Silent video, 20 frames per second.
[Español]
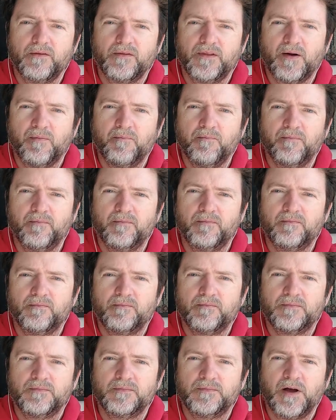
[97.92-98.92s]
tan,
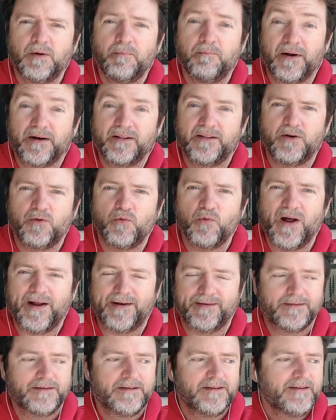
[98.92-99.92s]
tan
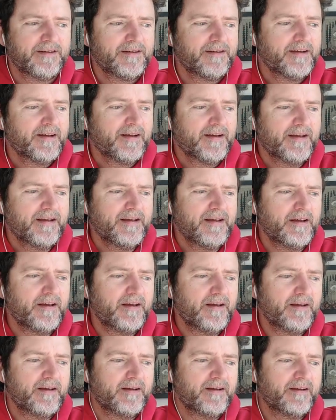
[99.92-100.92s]
particular.
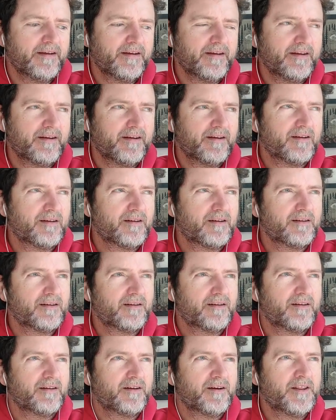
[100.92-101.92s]
Y,
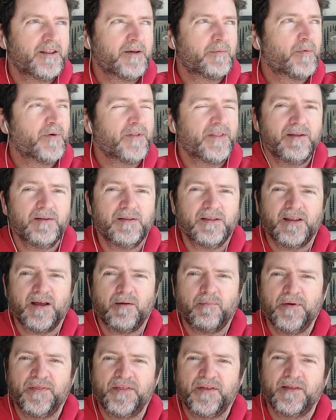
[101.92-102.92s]
después de esta
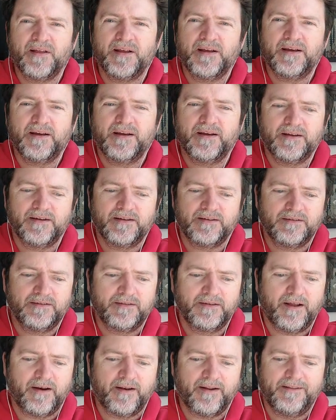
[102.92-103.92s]
especie
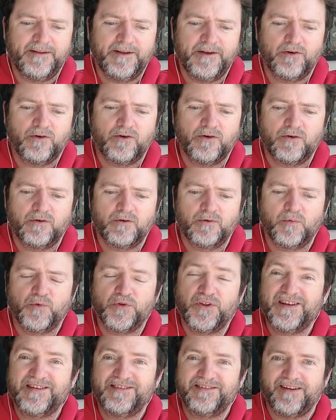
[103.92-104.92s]
de, retiro
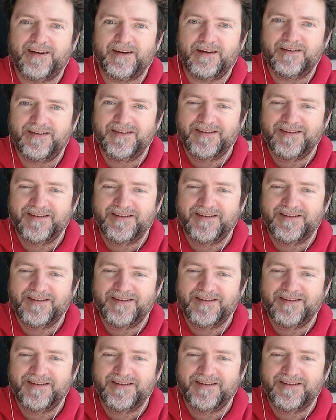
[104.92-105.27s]
budista,